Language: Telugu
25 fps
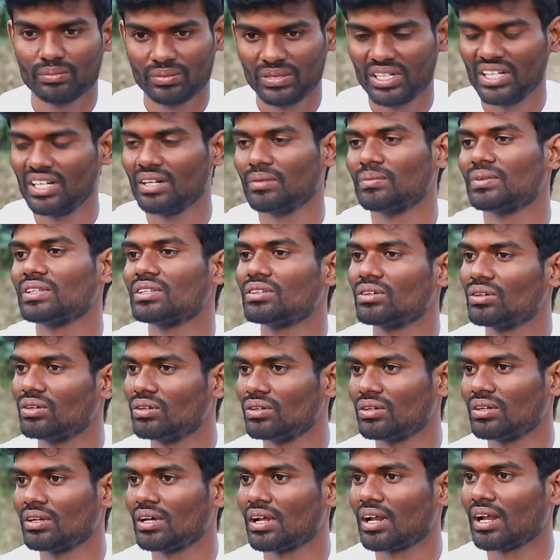మీడియా మిత్రులు
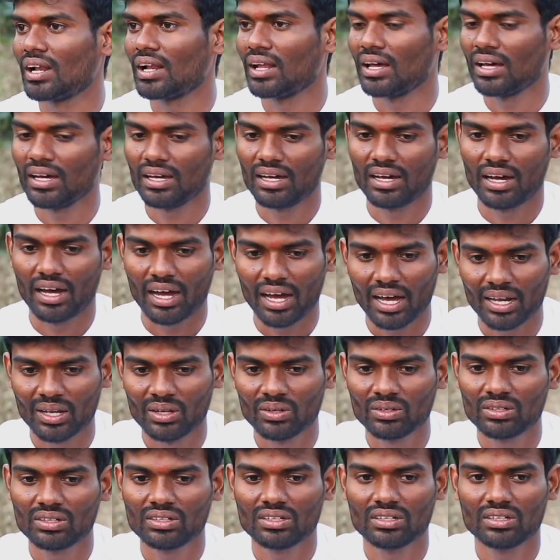ఉన్నారన్న
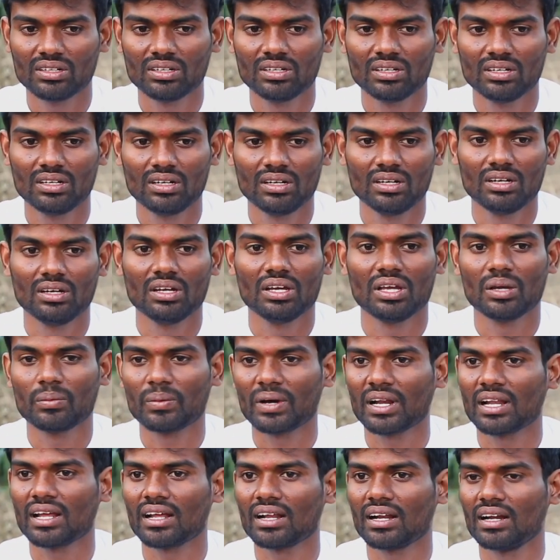వాళ్ళు
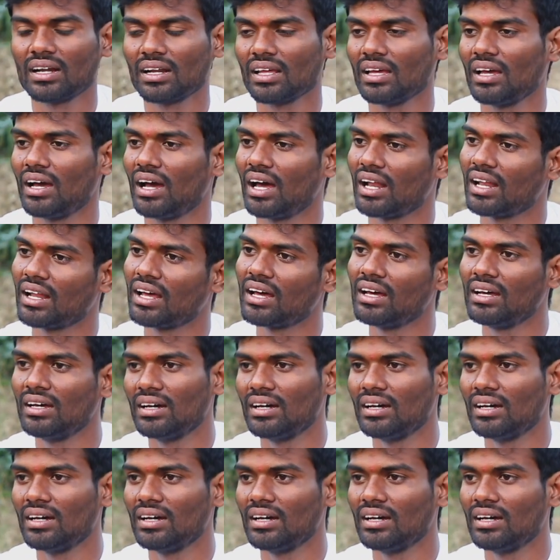ఏమన్నారంటే అన్న